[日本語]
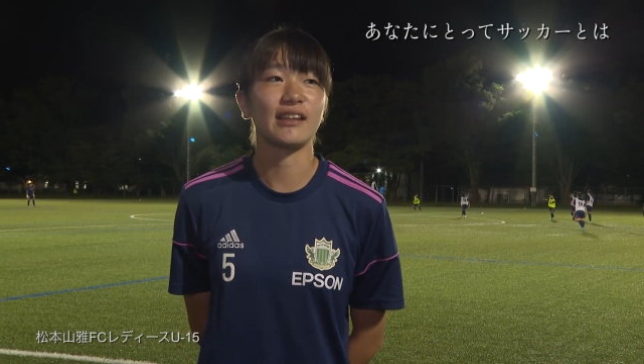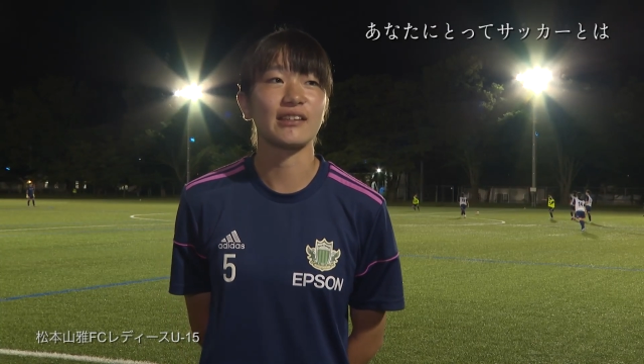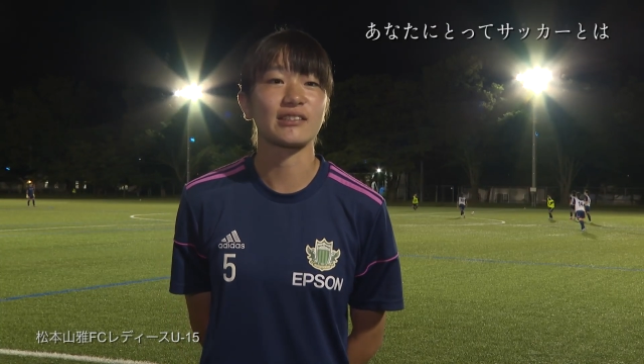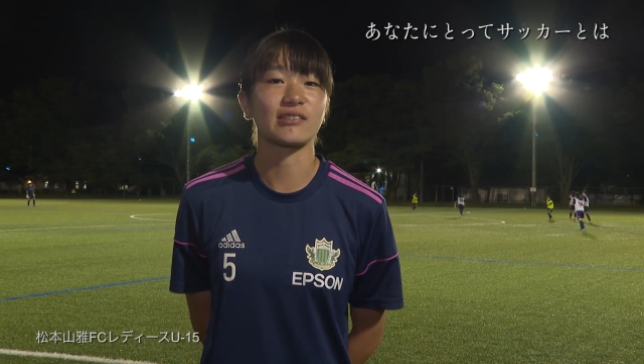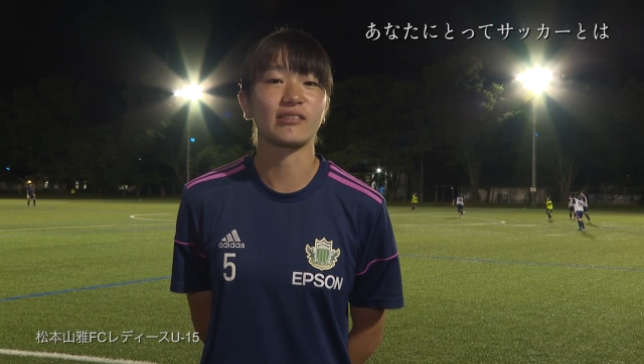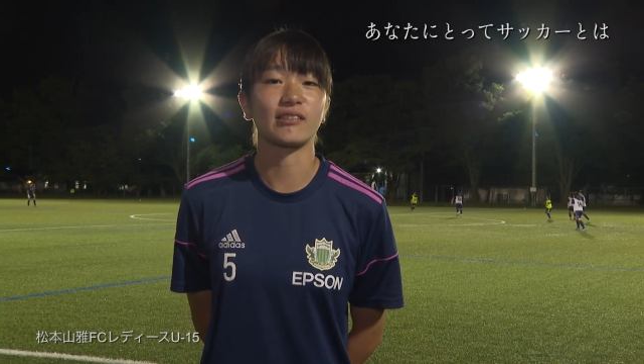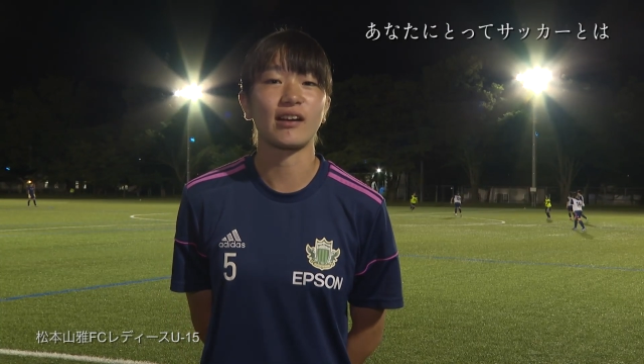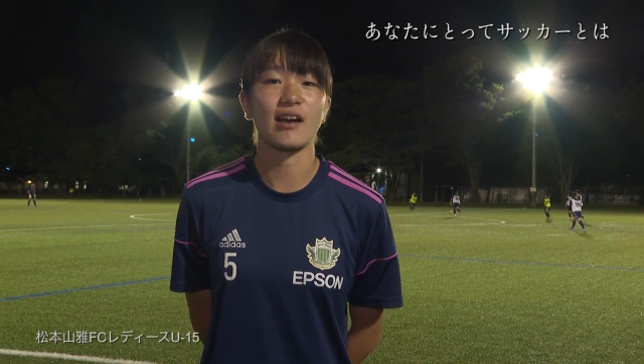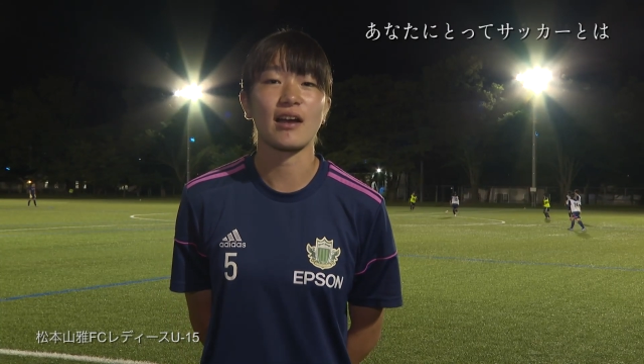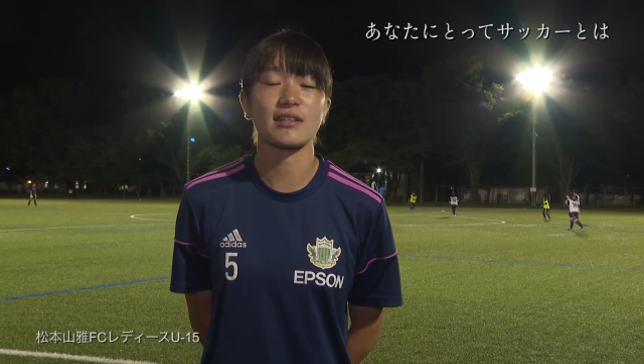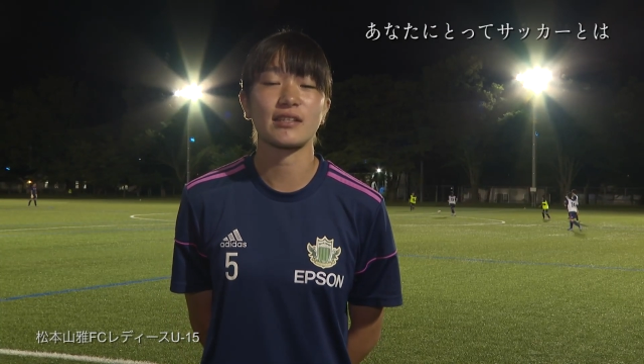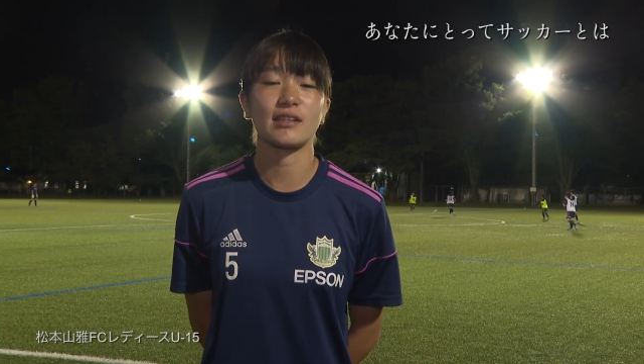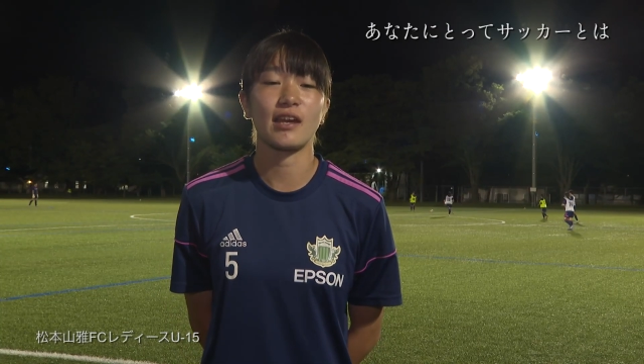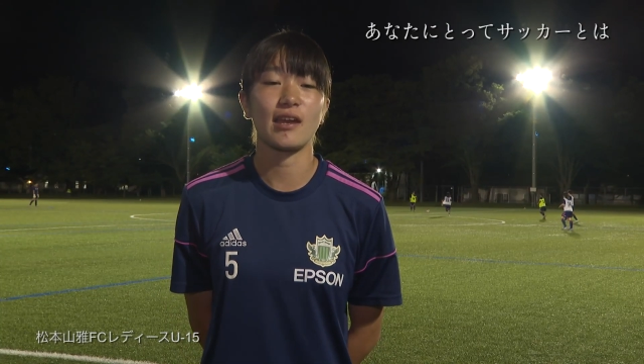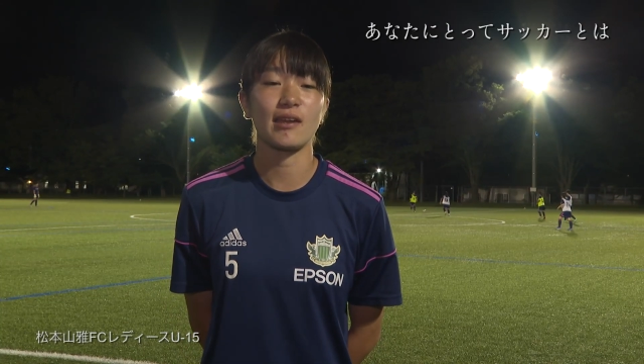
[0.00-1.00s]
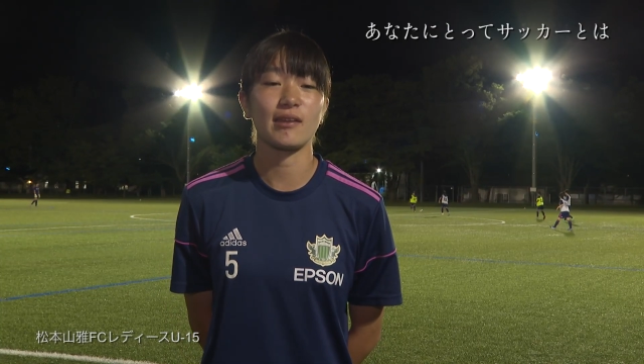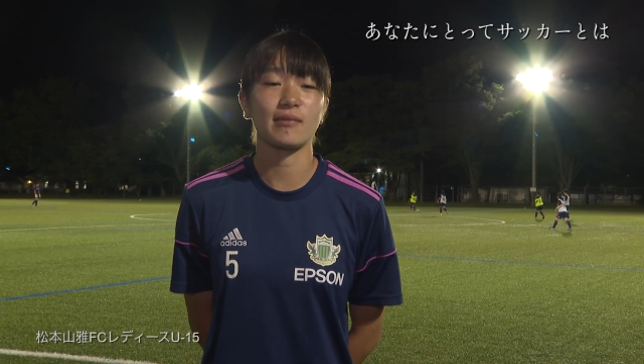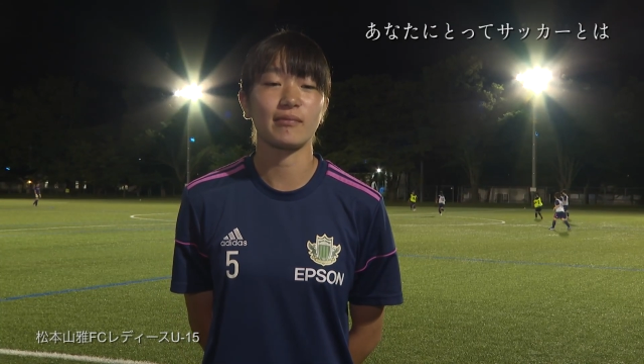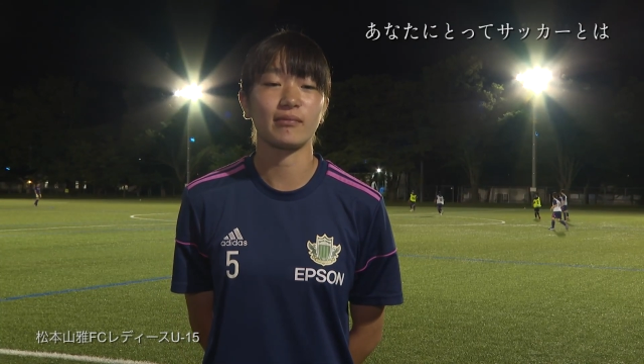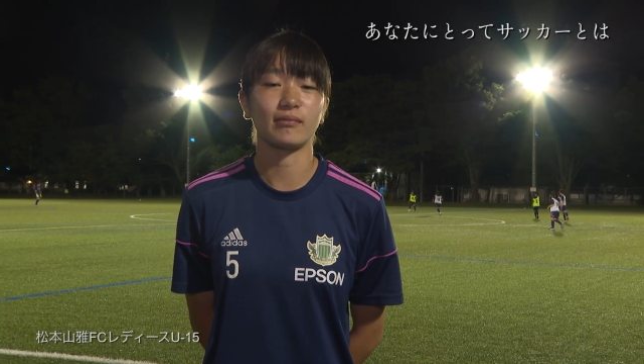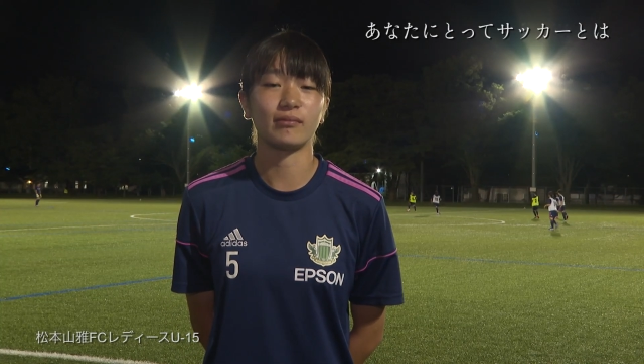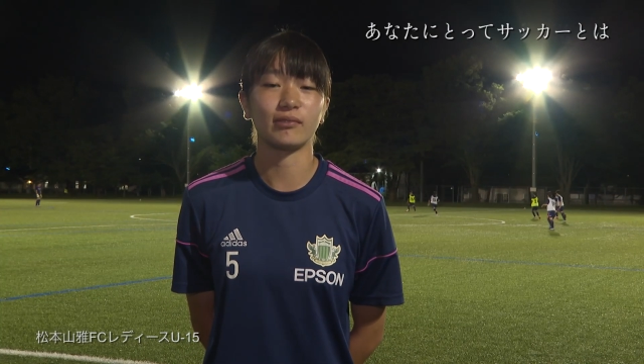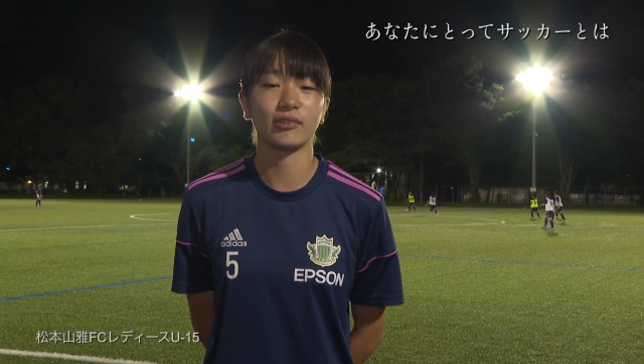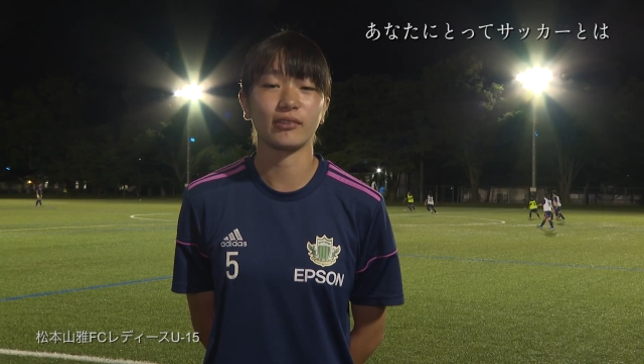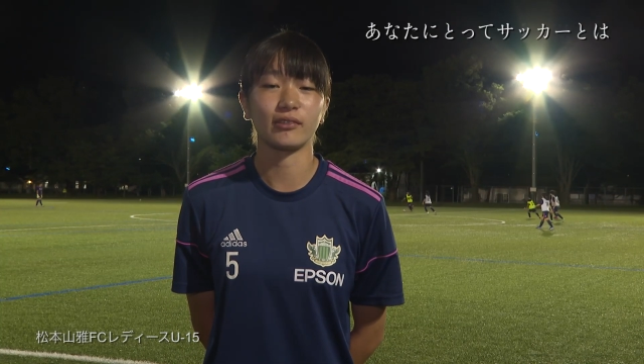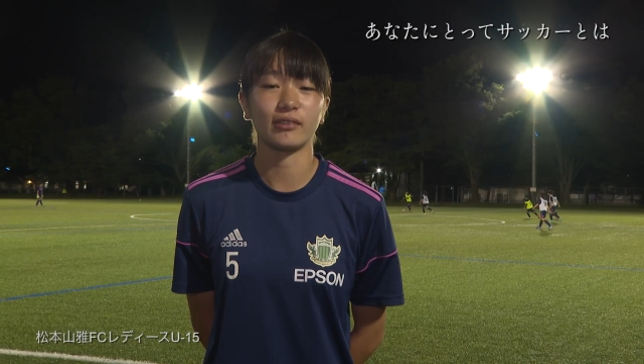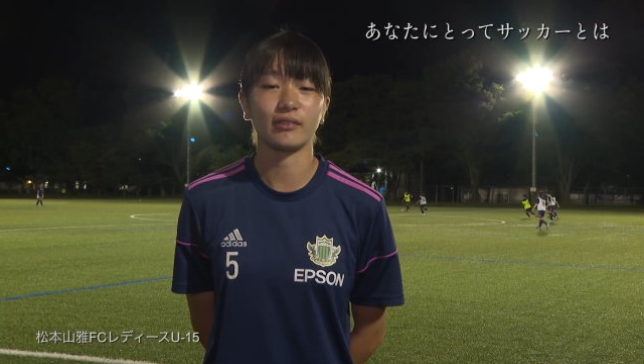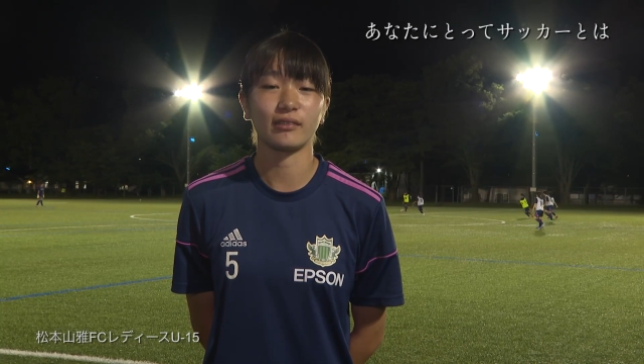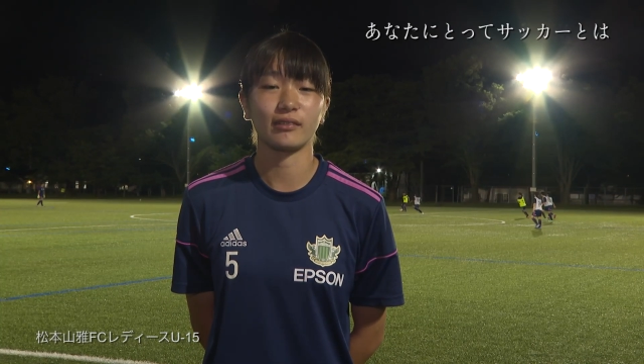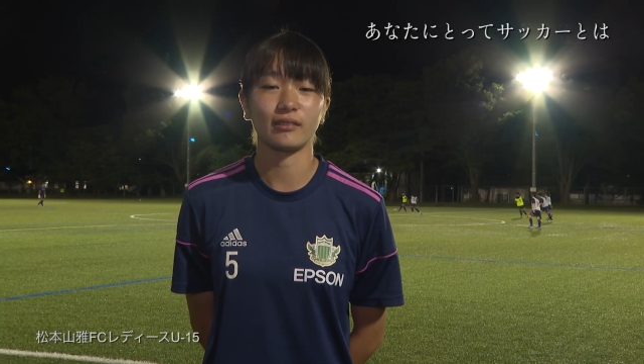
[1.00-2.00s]
ですごく欠かせないも
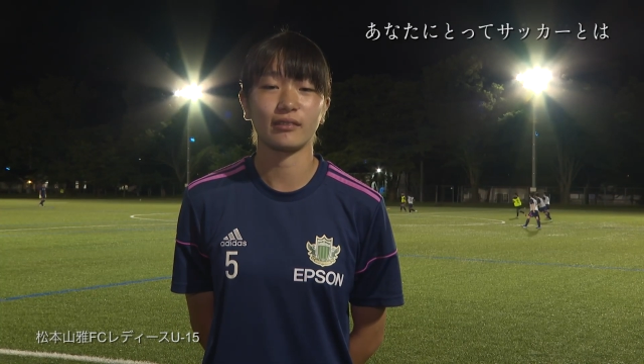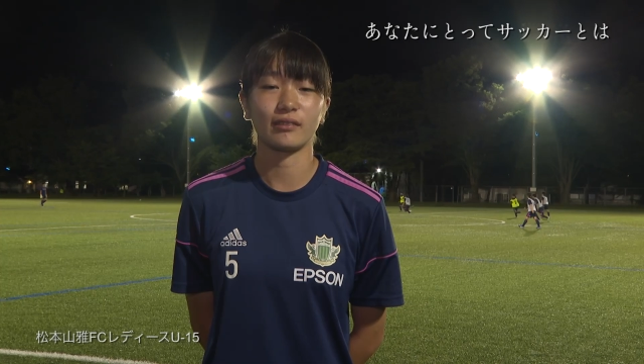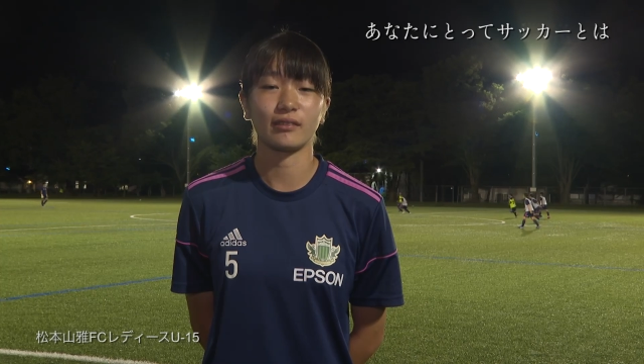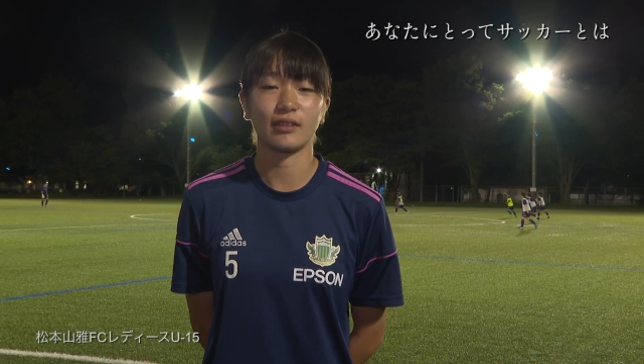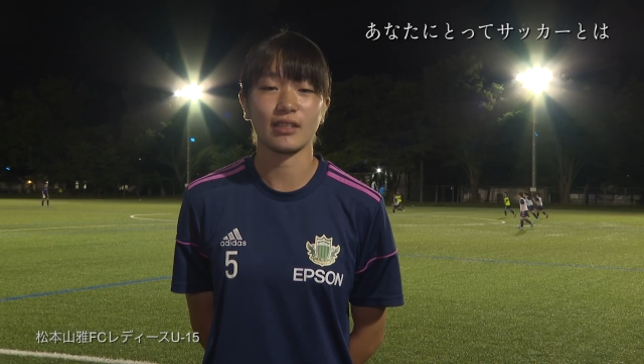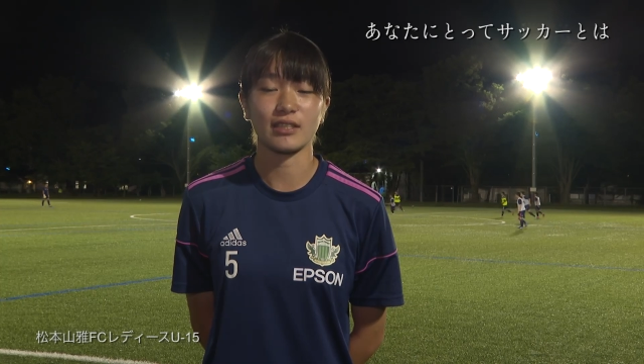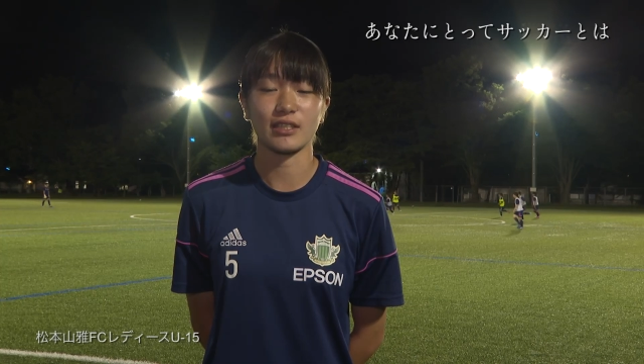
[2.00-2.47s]
のだ